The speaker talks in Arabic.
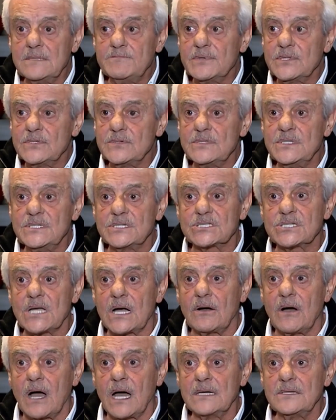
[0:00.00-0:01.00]
بدهم
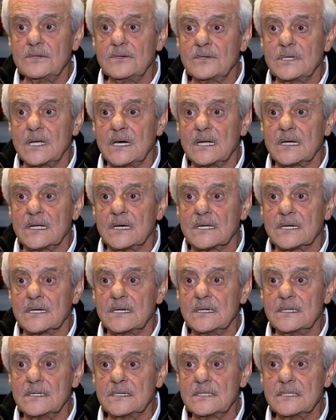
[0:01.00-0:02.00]
يرجعوا عنه
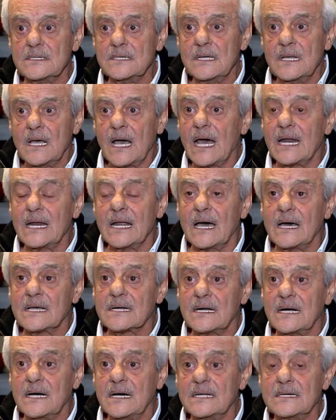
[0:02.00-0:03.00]
لهالقرار
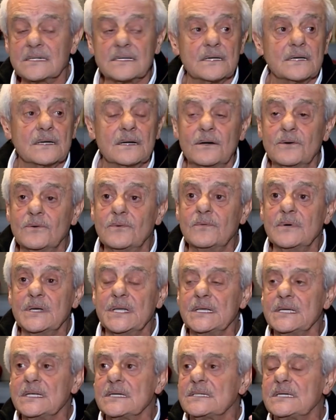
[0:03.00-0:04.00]
هالقرار هو
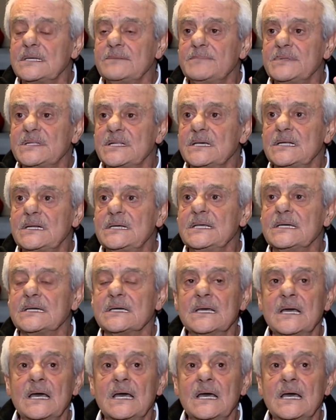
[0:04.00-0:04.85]
كيف بدي اقول لك